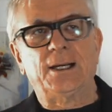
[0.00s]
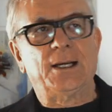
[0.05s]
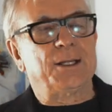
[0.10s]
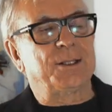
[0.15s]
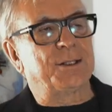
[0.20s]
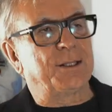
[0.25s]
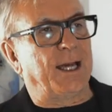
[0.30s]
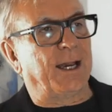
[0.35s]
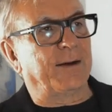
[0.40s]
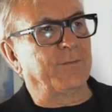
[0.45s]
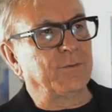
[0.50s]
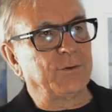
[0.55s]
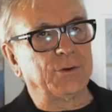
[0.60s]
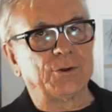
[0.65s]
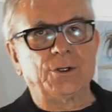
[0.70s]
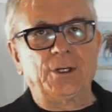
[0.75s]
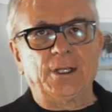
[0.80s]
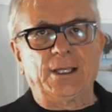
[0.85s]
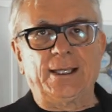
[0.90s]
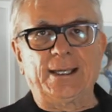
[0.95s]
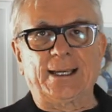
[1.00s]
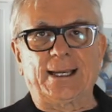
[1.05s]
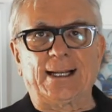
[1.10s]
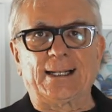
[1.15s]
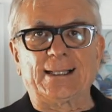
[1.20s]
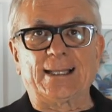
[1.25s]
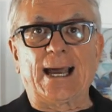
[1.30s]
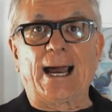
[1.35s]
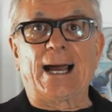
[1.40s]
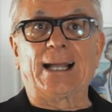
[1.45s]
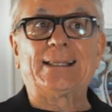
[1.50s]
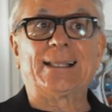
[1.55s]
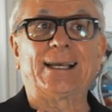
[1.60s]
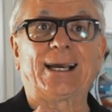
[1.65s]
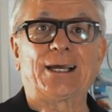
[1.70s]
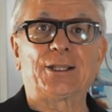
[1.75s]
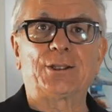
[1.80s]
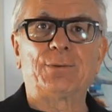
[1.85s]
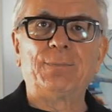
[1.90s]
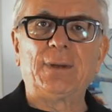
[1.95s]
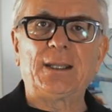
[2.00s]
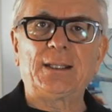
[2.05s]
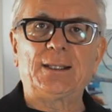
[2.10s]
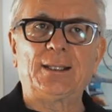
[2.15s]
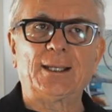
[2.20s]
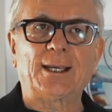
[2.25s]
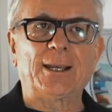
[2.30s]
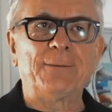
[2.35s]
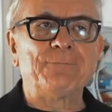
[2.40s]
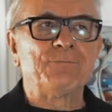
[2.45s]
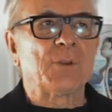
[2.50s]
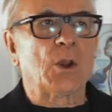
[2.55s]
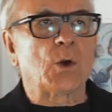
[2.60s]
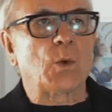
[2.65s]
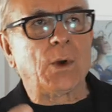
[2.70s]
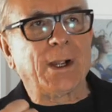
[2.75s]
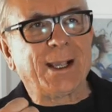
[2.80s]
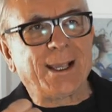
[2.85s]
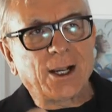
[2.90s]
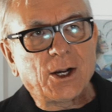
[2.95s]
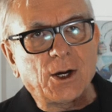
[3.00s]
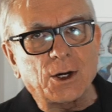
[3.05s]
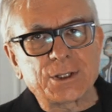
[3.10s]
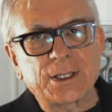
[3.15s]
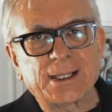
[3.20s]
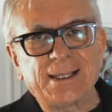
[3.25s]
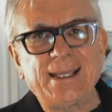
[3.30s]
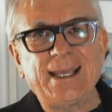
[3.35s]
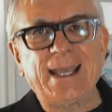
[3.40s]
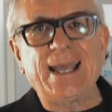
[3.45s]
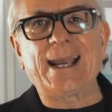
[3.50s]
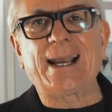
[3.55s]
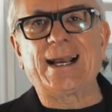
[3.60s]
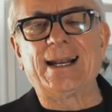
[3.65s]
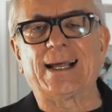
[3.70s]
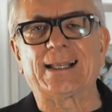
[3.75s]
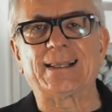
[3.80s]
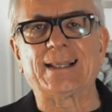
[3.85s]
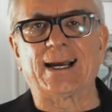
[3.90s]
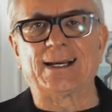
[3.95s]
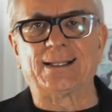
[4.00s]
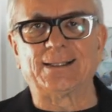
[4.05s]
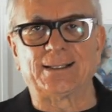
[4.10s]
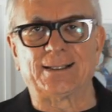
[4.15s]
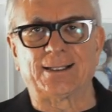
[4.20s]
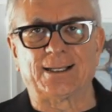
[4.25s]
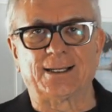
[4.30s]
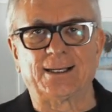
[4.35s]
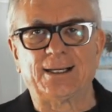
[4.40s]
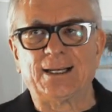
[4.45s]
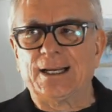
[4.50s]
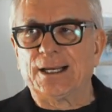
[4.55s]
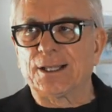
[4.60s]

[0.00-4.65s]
servono in realtà a trasmettere qualche cosa di eclatante,